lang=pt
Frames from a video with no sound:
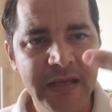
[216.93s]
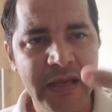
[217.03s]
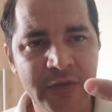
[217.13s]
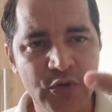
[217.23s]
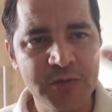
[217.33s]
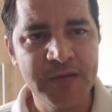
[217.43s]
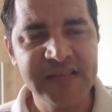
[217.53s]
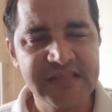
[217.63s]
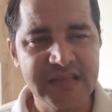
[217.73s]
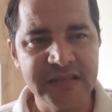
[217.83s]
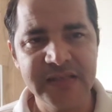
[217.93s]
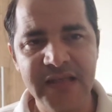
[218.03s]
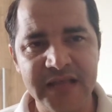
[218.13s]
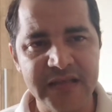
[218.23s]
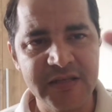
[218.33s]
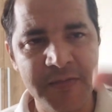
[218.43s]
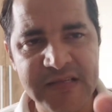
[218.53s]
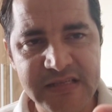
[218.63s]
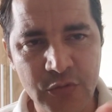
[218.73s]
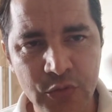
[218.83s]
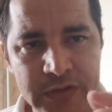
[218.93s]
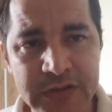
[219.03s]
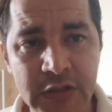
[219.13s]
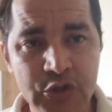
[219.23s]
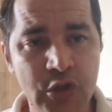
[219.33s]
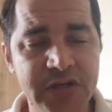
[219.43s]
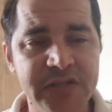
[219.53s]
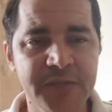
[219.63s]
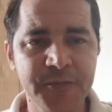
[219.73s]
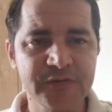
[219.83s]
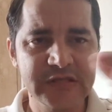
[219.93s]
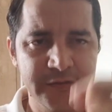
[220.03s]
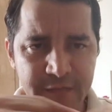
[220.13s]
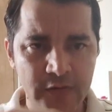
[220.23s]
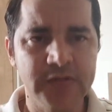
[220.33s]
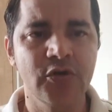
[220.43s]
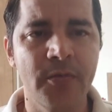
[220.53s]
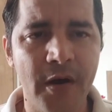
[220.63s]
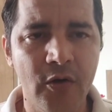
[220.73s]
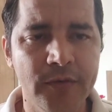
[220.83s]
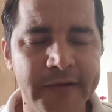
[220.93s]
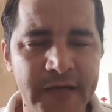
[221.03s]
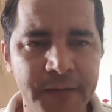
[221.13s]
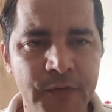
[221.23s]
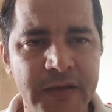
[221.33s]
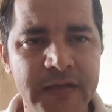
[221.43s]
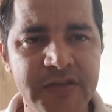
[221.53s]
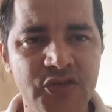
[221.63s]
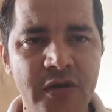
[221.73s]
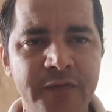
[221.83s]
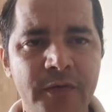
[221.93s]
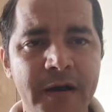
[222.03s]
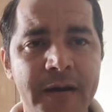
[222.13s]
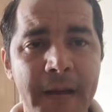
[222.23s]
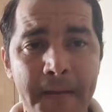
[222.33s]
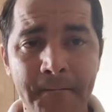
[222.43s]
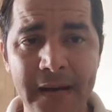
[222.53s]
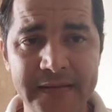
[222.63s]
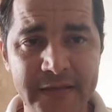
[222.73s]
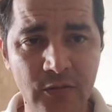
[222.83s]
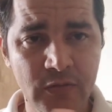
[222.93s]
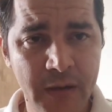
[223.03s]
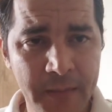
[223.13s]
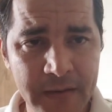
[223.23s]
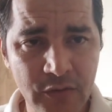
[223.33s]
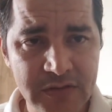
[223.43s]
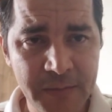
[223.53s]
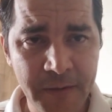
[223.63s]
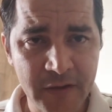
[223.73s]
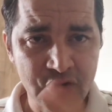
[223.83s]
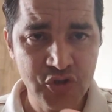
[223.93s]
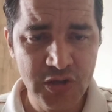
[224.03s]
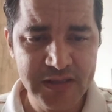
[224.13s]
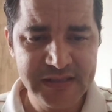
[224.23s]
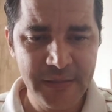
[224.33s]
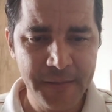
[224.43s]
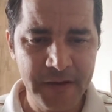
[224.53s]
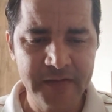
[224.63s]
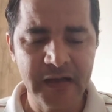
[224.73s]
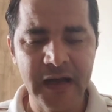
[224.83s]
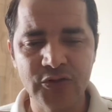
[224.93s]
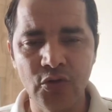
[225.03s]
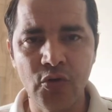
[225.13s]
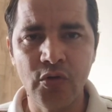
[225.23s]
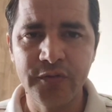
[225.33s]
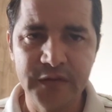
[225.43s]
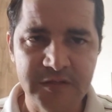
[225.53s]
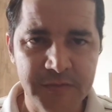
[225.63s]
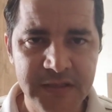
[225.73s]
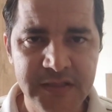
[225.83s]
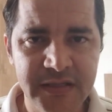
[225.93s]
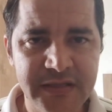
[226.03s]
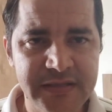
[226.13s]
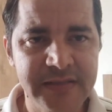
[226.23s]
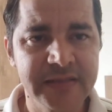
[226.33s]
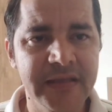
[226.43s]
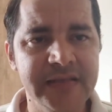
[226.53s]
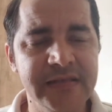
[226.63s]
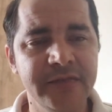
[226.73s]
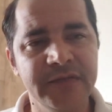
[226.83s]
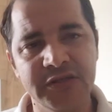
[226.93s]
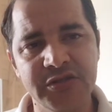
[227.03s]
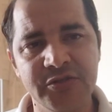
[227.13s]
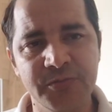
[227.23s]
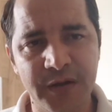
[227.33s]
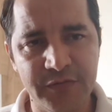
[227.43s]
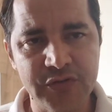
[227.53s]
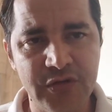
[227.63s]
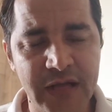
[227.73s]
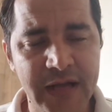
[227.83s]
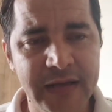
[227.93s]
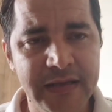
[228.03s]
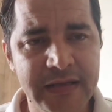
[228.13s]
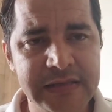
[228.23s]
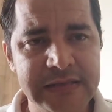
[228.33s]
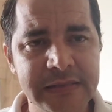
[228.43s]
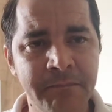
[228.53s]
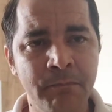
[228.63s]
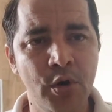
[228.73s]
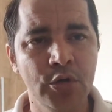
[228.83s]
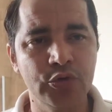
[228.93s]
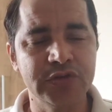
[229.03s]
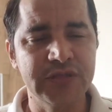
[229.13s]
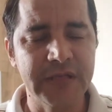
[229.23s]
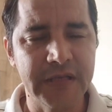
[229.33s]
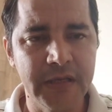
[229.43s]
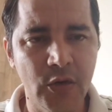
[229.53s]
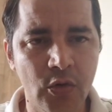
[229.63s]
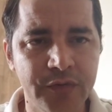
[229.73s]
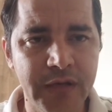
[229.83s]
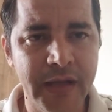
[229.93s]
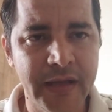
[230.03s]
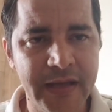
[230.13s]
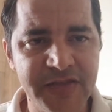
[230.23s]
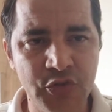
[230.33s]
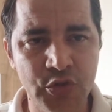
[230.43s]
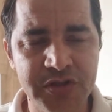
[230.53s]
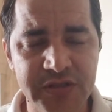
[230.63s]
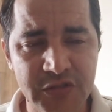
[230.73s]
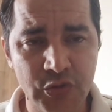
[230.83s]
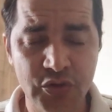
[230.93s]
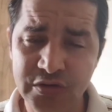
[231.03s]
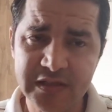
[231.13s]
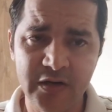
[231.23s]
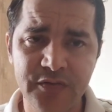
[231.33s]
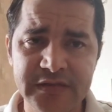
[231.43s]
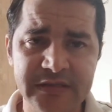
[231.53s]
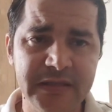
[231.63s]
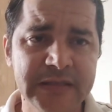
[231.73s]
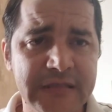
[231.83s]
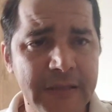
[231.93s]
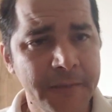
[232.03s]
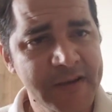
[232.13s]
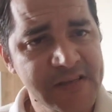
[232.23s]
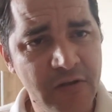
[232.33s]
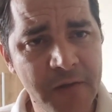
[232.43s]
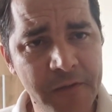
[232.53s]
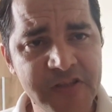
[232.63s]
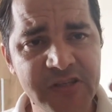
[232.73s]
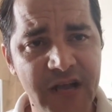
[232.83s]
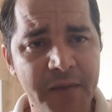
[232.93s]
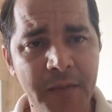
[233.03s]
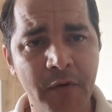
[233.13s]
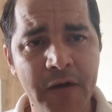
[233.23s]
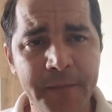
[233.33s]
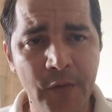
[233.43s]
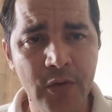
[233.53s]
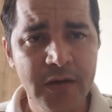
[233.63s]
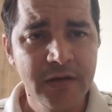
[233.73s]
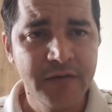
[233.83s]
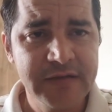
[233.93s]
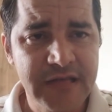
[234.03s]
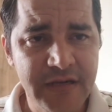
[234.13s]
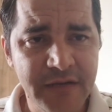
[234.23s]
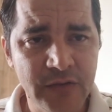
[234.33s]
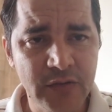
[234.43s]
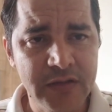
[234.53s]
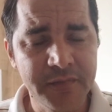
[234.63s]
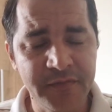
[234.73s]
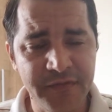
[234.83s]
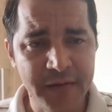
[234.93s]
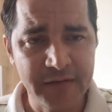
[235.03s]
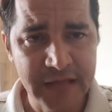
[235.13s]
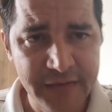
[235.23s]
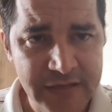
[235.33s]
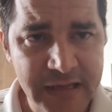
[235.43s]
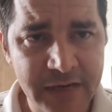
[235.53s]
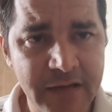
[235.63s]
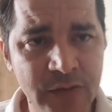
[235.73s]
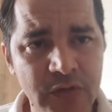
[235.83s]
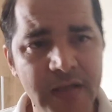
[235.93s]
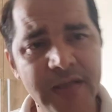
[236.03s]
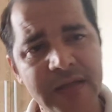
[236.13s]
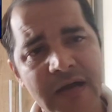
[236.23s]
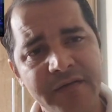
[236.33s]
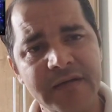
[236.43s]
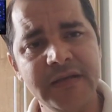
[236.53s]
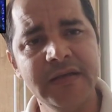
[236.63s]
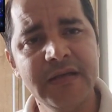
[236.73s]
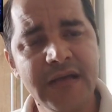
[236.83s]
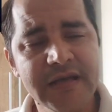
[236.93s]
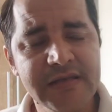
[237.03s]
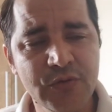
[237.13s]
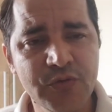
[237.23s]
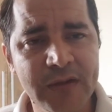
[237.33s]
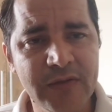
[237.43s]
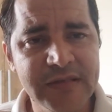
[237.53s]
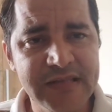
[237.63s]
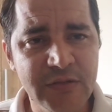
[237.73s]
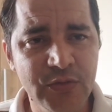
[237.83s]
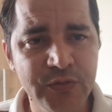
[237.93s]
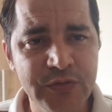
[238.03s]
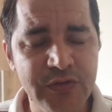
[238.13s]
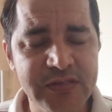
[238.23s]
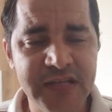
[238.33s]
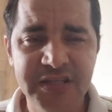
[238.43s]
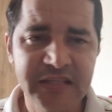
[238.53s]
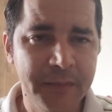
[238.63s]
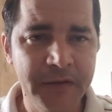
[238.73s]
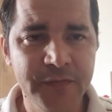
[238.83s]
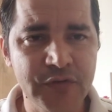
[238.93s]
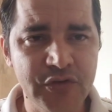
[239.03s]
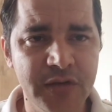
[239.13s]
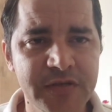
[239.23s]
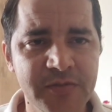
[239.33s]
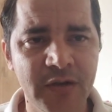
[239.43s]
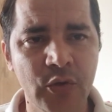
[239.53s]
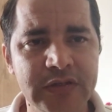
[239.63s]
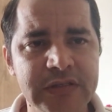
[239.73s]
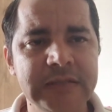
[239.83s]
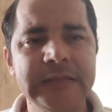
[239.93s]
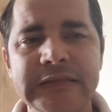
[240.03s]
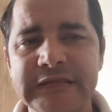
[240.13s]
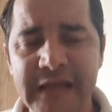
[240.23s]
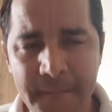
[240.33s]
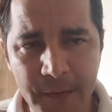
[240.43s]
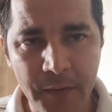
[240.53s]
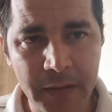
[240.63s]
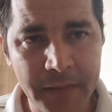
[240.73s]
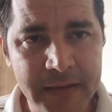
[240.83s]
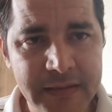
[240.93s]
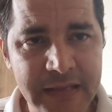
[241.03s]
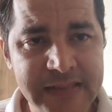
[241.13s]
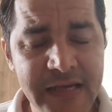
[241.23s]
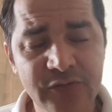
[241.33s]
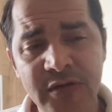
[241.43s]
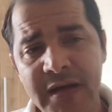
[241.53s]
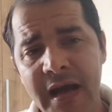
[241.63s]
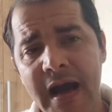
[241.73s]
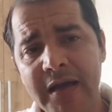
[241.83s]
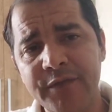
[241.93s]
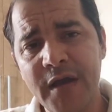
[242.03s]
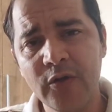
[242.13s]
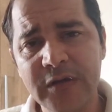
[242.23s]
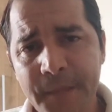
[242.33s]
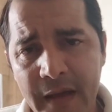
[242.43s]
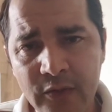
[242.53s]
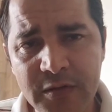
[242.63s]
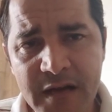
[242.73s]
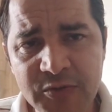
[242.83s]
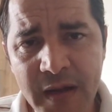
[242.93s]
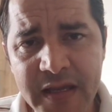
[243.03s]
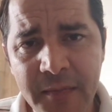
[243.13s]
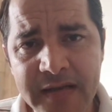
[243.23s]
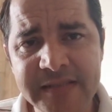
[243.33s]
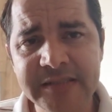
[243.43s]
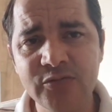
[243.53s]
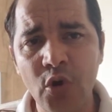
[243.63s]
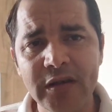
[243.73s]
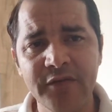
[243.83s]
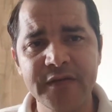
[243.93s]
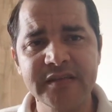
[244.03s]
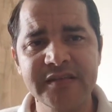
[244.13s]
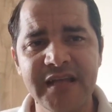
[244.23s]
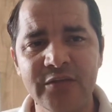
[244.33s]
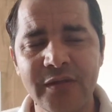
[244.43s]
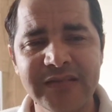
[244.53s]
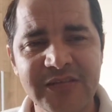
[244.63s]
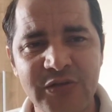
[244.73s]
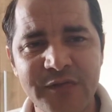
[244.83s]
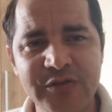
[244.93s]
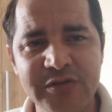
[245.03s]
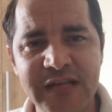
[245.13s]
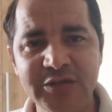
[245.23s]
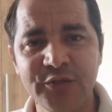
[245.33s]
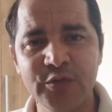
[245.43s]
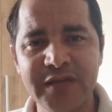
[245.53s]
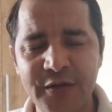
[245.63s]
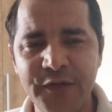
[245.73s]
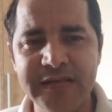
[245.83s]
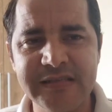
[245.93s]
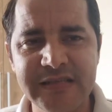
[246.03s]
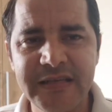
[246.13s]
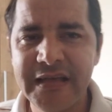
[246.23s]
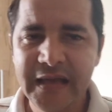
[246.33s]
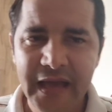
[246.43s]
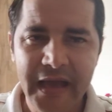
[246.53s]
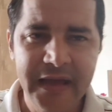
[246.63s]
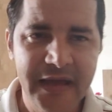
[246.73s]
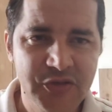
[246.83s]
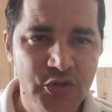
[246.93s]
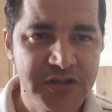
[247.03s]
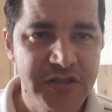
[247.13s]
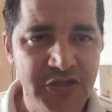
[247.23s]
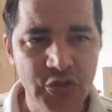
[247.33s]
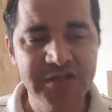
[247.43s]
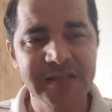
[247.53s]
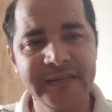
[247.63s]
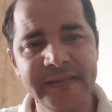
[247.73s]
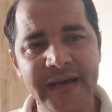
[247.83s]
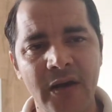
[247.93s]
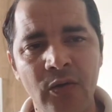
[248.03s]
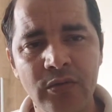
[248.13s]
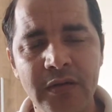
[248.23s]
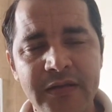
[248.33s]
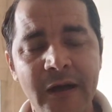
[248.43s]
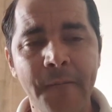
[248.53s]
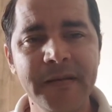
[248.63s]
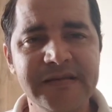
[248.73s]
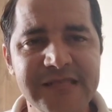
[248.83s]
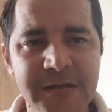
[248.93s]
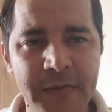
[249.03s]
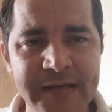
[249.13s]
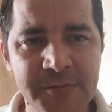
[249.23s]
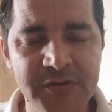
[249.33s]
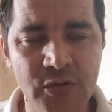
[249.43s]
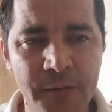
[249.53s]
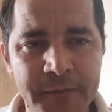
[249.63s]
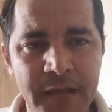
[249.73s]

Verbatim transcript: Quem é 2 passa a ser 3 e quem é 3 passa a ser o 2. Só isso. Depois você volta ao normal como era, porque isso é uma forma padrão para todos os aparelhos. Só nesses aparelhos da Tocon, infelizmente, eles têm que ser invertidos para funcionar esse modo de recovery RS232. Ou se não, você peça alguém para tirar a memória PROM, faz a gravadora, da, leva na gravadora e grava aí essa última atualização do VisionSat, que também funciona a mesma coisa sem problema, tá certo? Aí vem a outra pergunta, Marcos Bahia, mas toda vez que sair a atualização da VisionSat eu vou ter que fazer RS232 não, não precisa mais, pessoal.